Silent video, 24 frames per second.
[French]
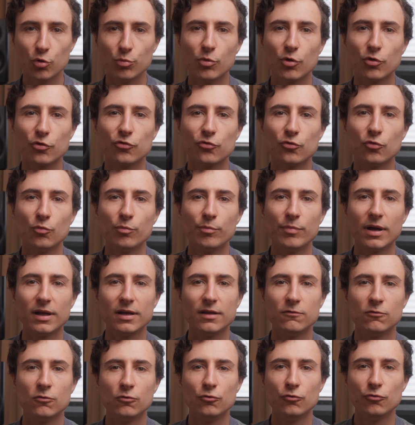Commençons par
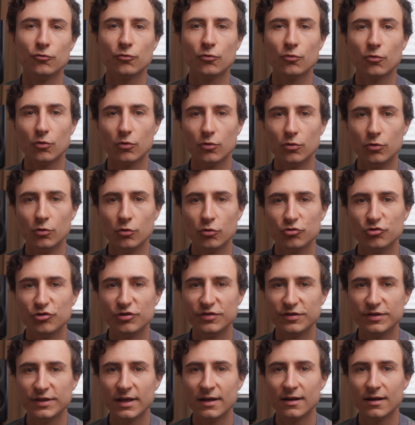l'évolution
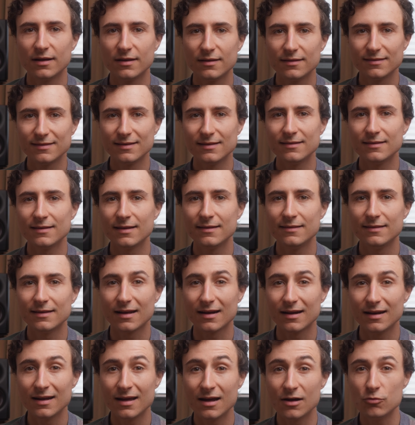logicielle,
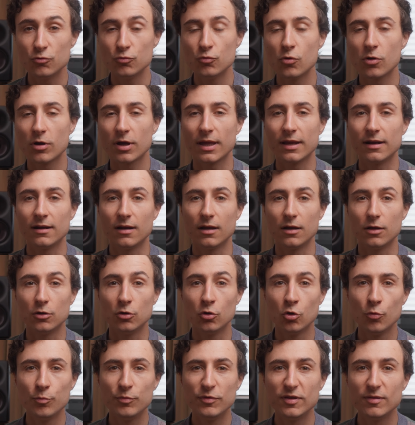c'est-à-dire là où on règle
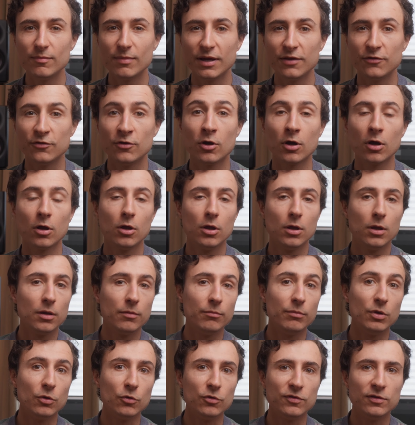l'optimizer,
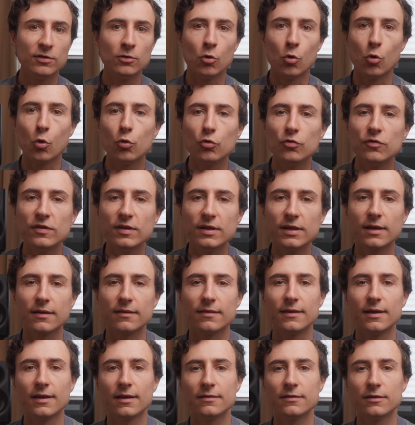mais aussi le routing
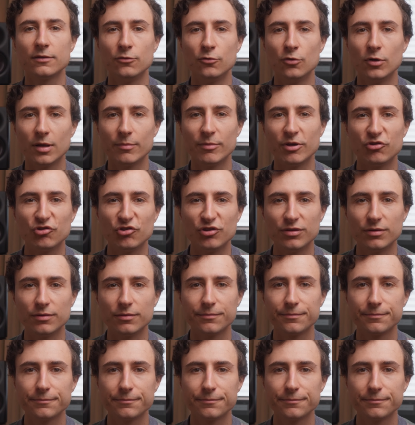interne de la machine.